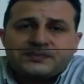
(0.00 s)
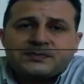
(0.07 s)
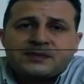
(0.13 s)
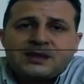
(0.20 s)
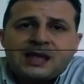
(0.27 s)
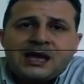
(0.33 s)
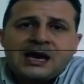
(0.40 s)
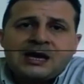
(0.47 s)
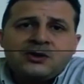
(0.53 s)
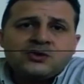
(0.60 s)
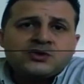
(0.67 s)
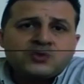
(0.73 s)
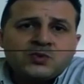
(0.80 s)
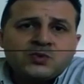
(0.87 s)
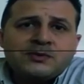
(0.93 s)
a los
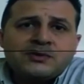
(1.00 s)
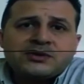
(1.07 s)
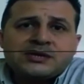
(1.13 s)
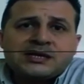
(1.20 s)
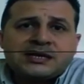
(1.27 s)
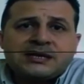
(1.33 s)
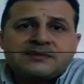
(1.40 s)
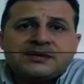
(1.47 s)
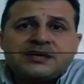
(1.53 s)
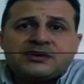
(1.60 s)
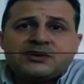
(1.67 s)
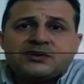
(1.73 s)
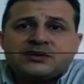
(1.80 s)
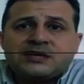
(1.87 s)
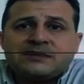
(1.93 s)
nuevos requerimientos del
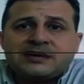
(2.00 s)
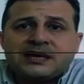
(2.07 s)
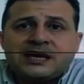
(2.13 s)
mercado